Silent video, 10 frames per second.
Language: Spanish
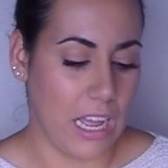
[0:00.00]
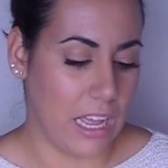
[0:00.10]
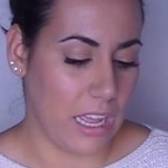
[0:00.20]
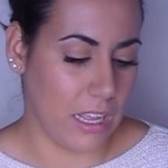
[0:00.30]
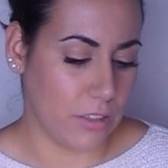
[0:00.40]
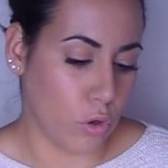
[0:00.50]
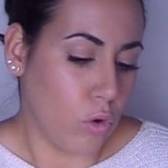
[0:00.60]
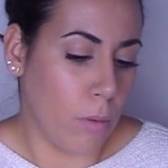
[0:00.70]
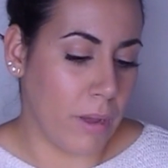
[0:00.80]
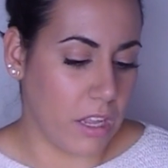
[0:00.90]
eh,
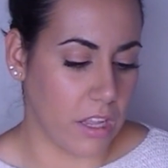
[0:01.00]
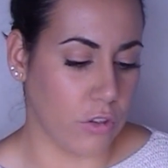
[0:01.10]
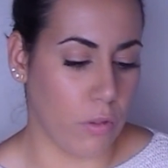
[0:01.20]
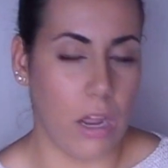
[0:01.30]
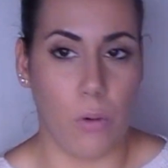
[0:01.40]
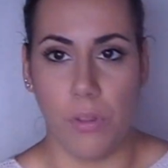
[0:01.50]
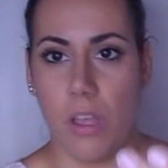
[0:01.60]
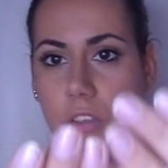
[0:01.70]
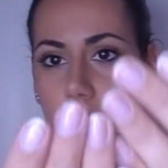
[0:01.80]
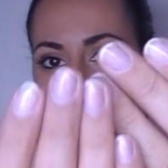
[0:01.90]
tono amarillento de las
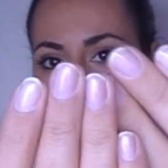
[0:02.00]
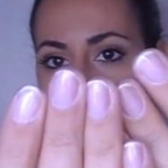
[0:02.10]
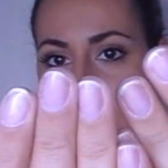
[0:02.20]
uñas. Yo las tengo